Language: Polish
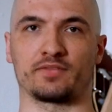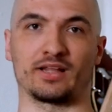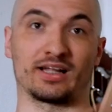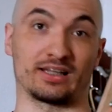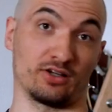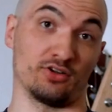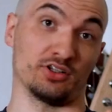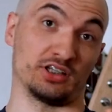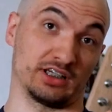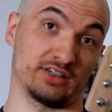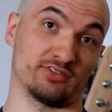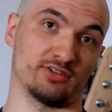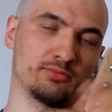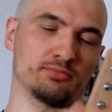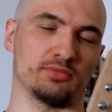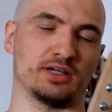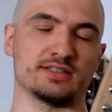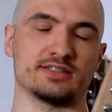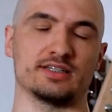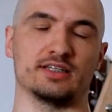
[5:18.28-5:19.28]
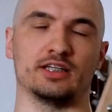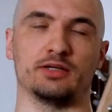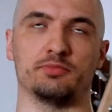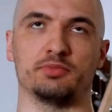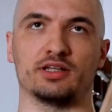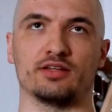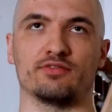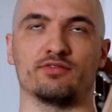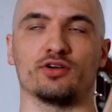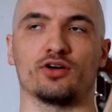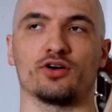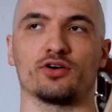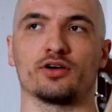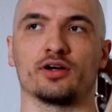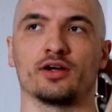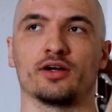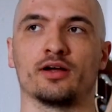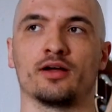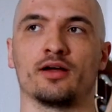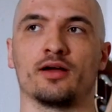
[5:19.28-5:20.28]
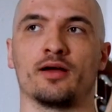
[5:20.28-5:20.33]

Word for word: Dlatego nagrywam między innymi ten vlog.